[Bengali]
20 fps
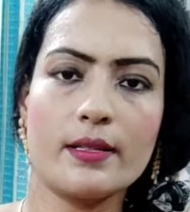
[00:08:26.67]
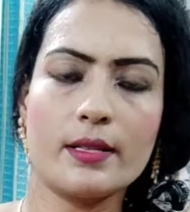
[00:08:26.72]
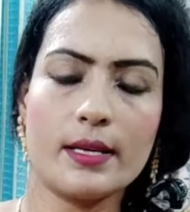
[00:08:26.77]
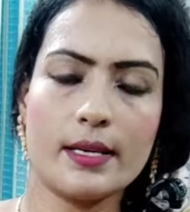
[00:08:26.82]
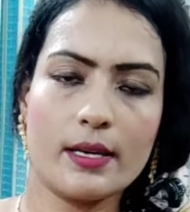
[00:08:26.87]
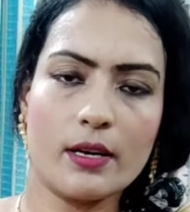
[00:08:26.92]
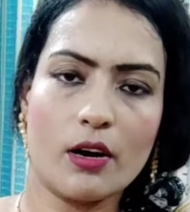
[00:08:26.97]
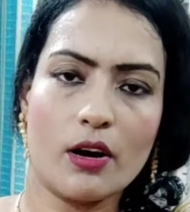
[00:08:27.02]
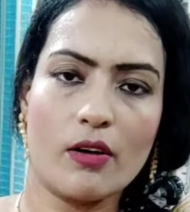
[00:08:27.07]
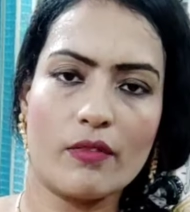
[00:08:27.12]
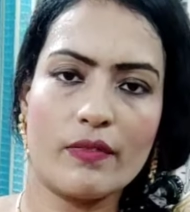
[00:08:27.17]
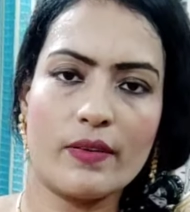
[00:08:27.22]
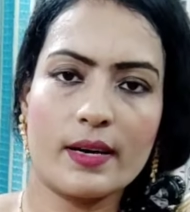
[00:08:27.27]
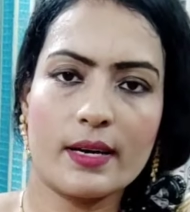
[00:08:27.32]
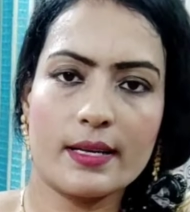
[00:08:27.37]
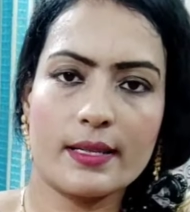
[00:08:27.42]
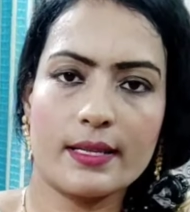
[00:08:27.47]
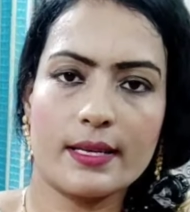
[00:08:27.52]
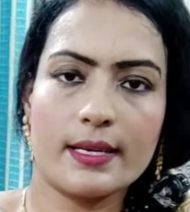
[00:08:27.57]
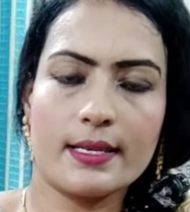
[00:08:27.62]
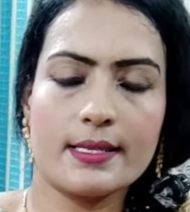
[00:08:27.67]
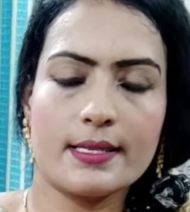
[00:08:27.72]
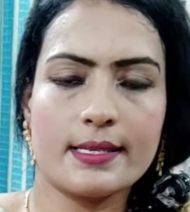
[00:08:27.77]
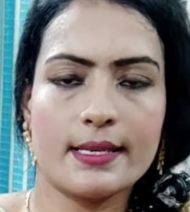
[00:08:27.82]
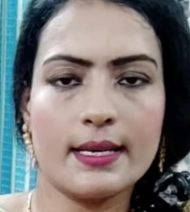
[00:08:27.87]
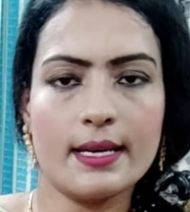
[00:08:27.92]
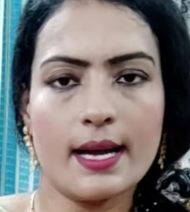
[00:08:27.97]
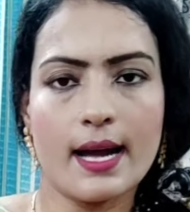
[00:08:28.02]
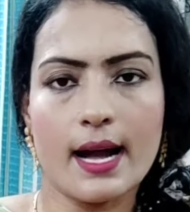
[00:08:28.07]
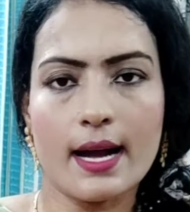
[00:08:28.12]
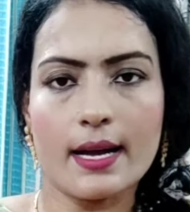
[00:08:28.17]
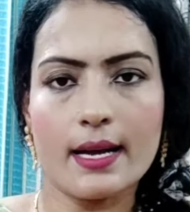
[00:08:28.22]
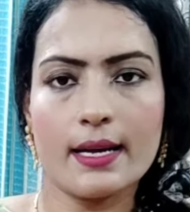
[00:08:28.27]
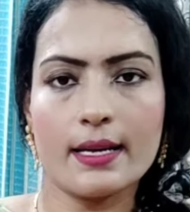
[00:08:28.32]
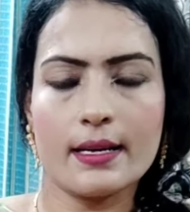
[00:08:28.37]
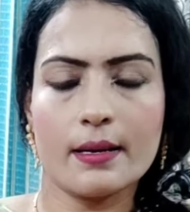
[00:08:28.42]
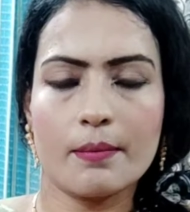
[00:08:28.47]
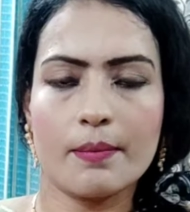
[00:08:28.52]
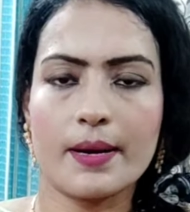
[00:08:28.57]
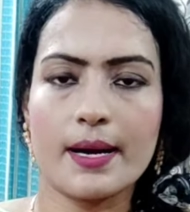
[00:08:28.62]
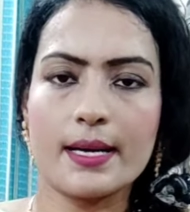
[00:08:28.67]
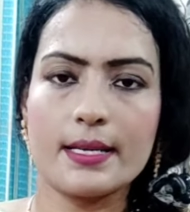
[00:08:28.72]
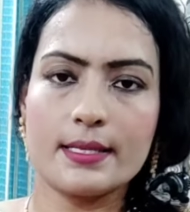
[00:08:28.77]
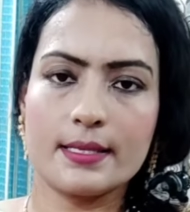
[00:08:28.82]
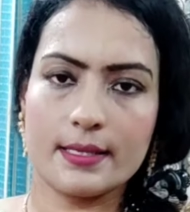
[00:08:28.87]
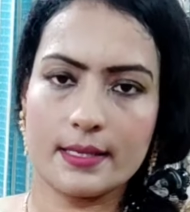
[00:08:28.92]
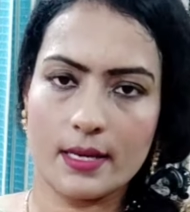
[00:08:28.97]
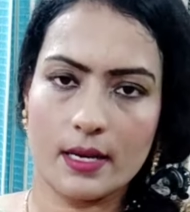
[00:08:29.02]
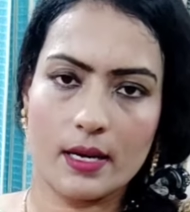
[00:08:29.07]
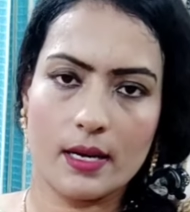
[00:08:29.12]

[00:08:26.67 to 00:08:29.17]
কিন্তু এটা অফারে দিয়েছি আগে এটা প্রাইস